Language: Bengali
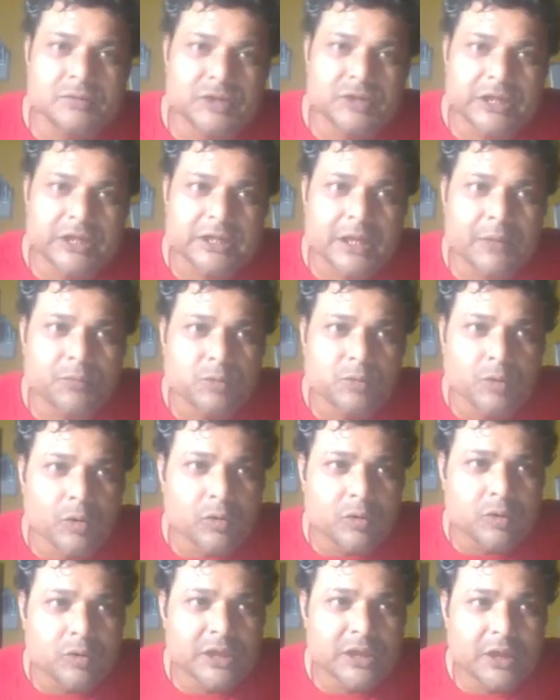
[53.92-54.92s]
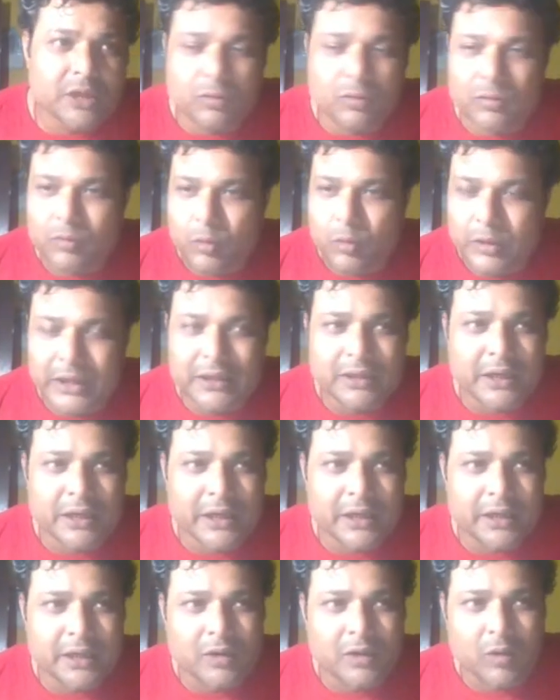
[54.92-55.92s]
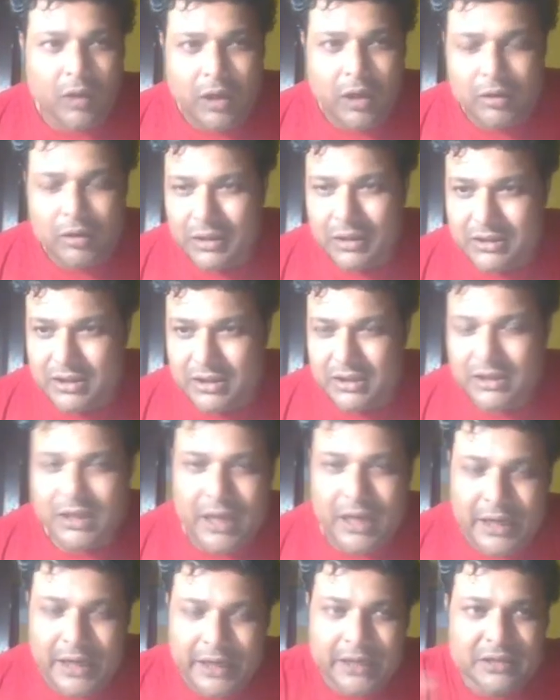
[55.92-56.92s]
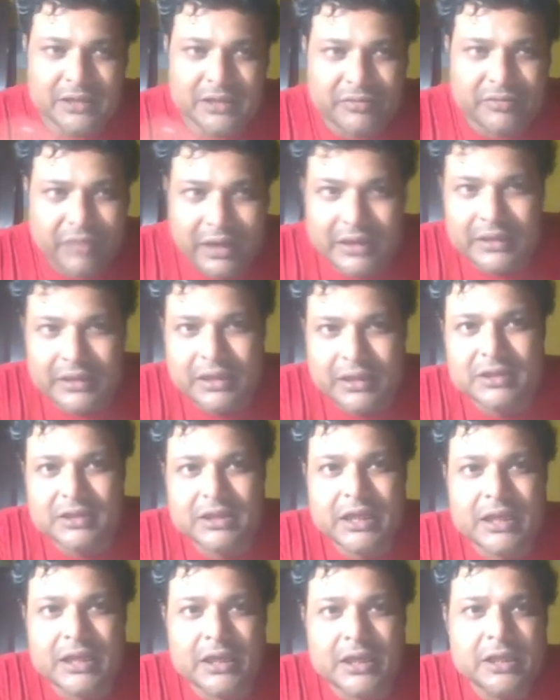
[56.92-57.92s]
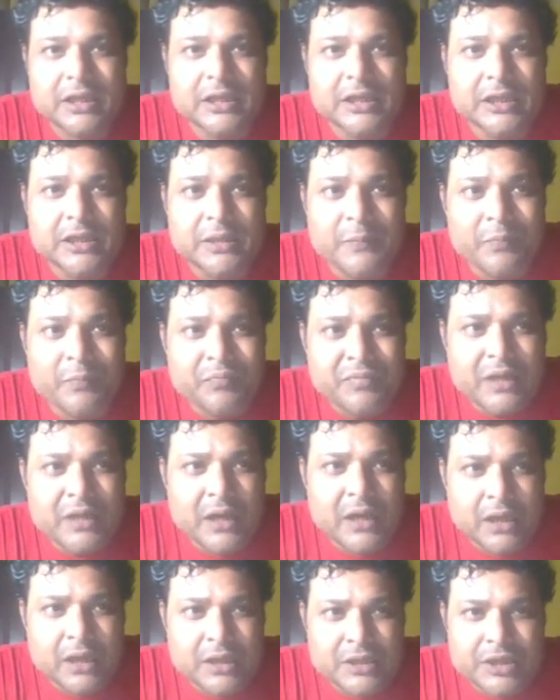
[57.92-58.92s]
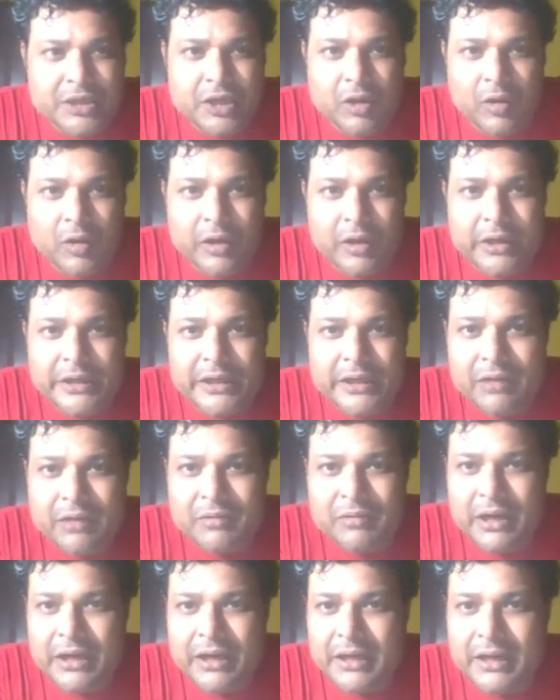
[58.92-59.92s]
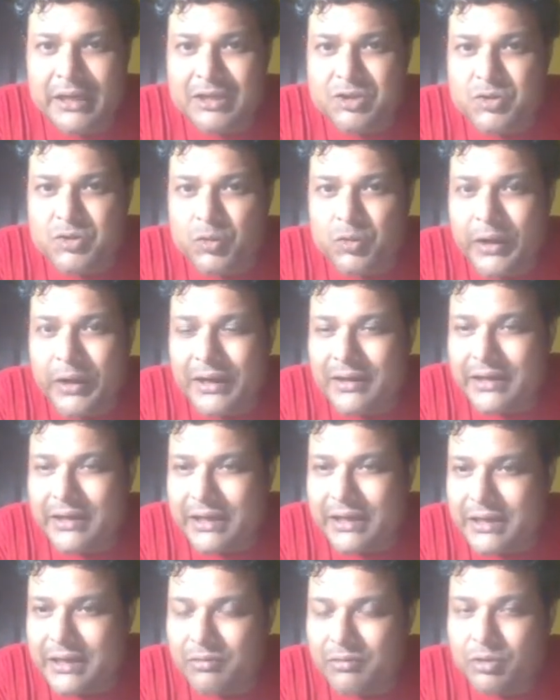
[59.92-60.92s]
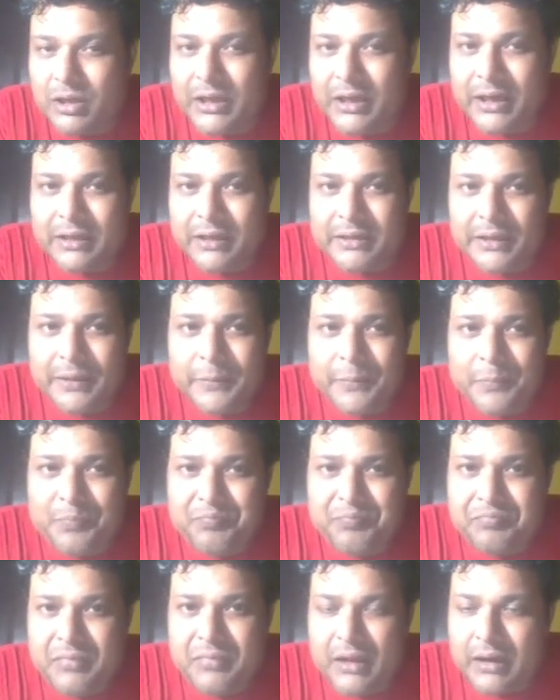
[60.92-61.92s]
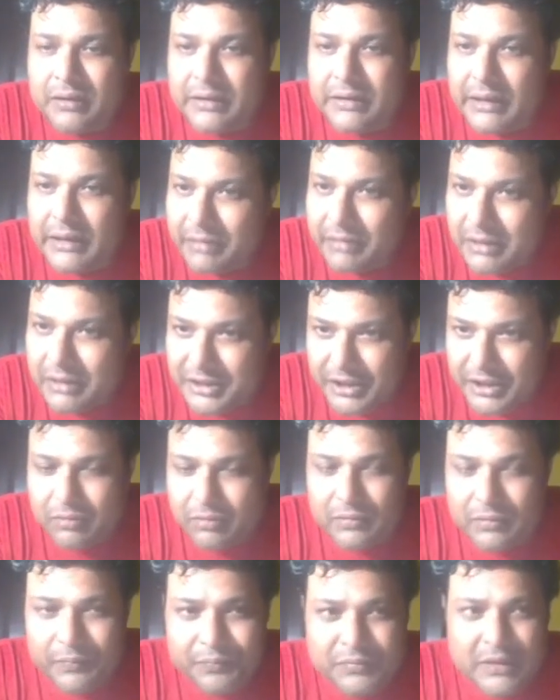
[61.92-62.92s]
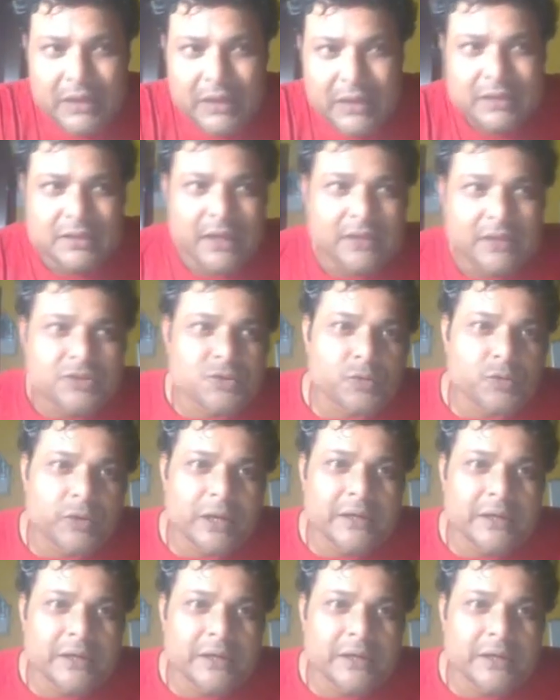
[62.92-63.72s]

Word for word: যেটা পুরনো যে কোডিংটা এখানে করানো আছে যে আগের যে ফাইলটা যেখানে কি যে অলরেডি আমার এখানে স্টুডেন্ট ডেটা বলে একটা টেবিল ছিল সেই স্টুডেন্ট